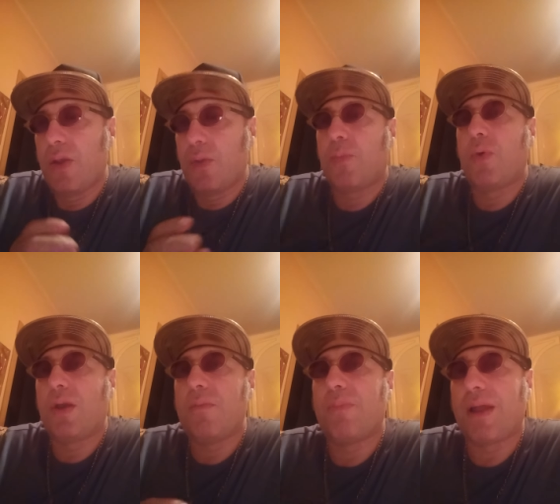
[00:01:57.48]
dopo che
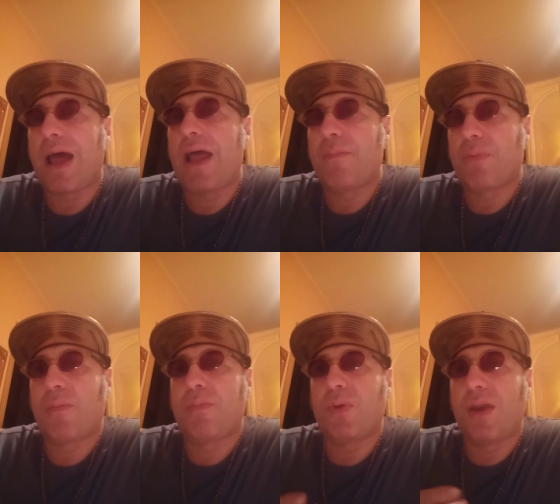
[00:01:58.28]
imparare
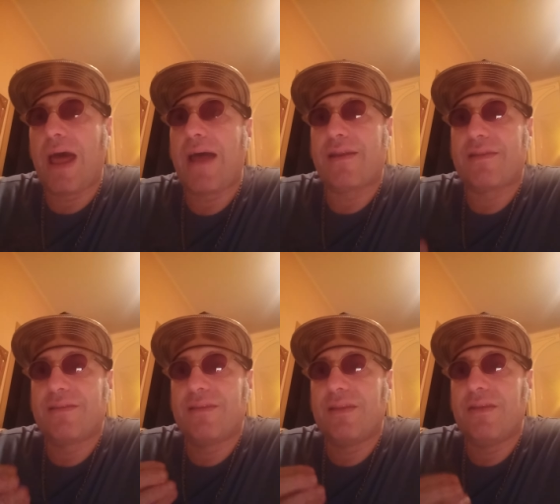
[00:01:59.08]
proprio
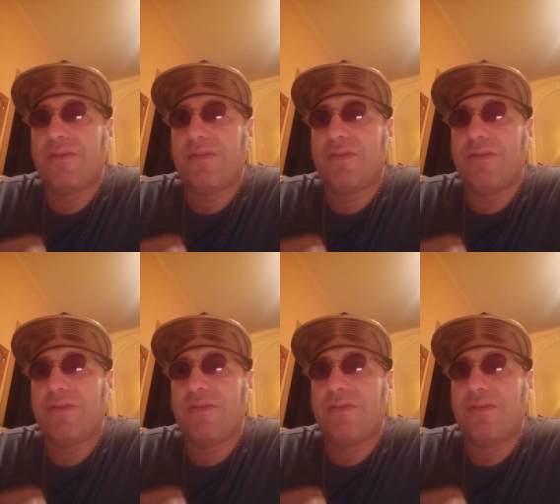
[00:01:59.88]
l'arte